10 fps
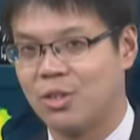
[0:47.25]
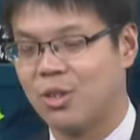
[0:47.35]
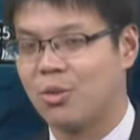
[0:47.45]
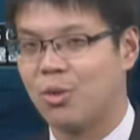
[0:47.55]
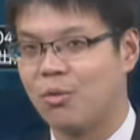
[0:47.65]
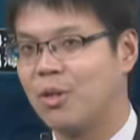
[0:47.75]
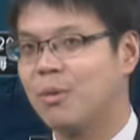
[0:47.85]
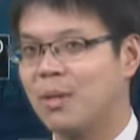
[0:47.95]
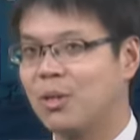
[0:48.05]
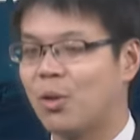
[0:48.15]
的时候从菲
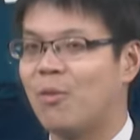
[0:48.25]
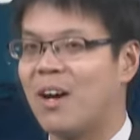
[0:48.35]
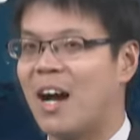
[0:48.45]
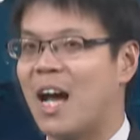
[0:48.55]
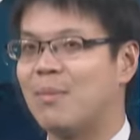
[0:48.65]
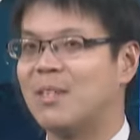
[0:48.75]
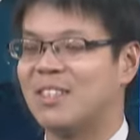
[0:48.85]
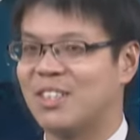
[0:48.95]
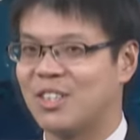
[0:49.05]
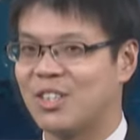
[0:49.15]
律宾东方海面
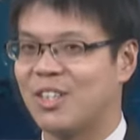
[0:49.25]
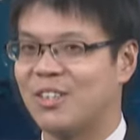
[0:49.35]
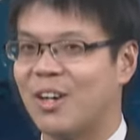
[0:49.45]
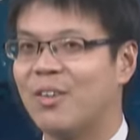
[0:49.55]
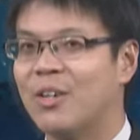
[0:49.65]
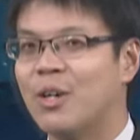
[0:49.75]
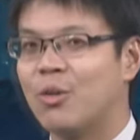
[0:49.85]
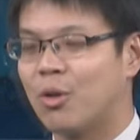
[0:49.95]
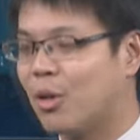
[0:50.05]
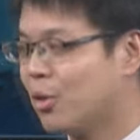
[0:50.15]
形成呢，
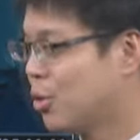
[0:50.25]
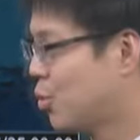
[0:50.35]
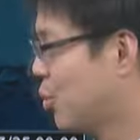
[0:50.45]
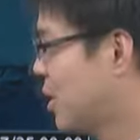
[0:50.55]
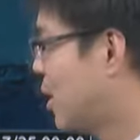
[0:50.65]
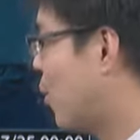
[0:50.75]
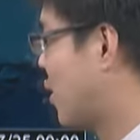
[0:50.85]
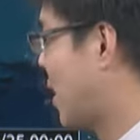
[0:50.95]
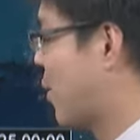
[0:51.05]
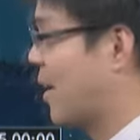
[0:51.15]
随后就逐渐的
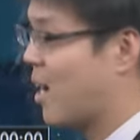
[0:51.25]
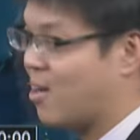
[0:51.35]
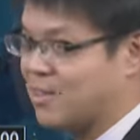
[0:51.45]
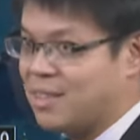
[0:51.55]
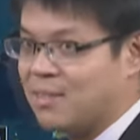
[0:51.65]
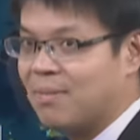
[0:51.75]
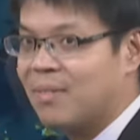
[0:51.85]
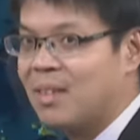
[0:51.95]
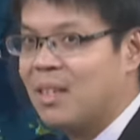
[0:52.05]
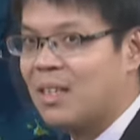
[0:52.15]
往台湾靠近。
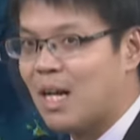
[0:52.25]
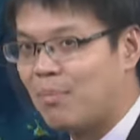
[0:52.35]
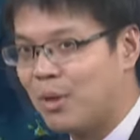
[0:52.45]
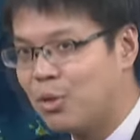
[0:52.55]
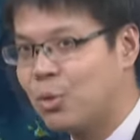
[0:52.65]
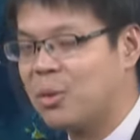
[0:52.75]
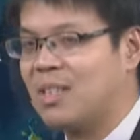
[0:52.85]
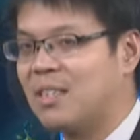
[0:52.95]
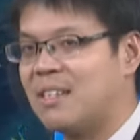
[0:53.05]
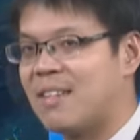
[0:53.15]
那本署
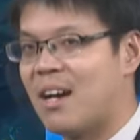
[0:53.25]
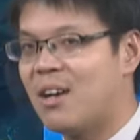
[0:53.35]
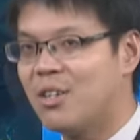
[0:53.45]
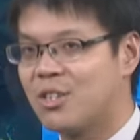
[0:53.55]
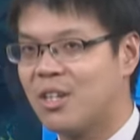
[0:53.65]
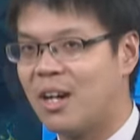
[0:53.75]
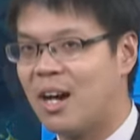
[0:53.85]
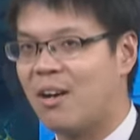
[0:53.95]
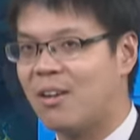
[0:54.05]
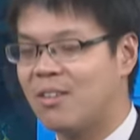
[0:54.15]
呢也在二十二
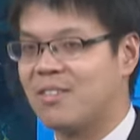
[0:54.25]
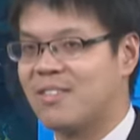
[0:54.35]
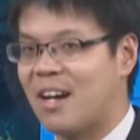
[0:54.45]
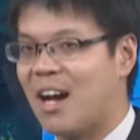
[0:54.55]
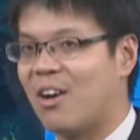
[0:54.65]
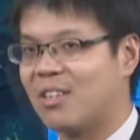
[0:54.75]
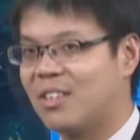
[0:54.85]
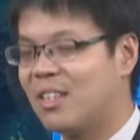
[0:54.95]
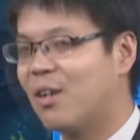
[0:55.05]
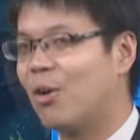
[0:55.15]
号、二十三号
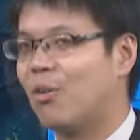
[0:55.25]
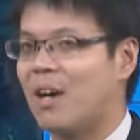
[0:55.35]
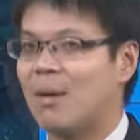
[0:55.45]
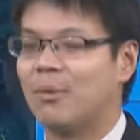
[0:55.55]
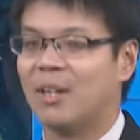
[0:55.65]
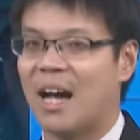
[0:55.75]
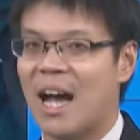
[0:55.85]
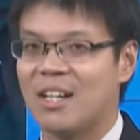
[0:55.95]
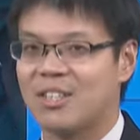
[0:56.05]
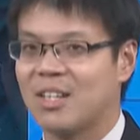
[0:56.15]
先后发布了
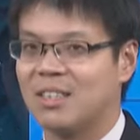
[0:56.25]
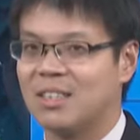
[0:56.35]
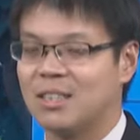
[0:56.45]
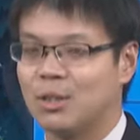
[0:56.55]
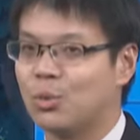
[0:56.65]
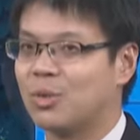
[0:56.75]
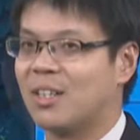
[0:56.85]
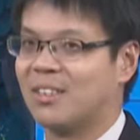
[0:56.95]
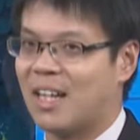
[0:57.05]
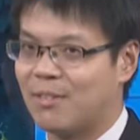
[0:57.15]
海上以及陆
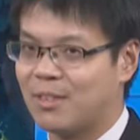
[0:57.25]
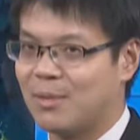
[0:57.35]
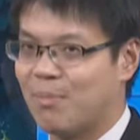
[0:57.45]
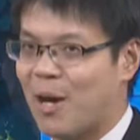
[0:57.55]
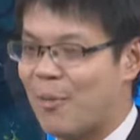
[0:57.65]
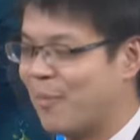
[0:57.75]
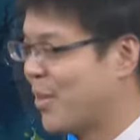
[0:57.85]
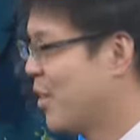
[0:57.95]
上的台风警报。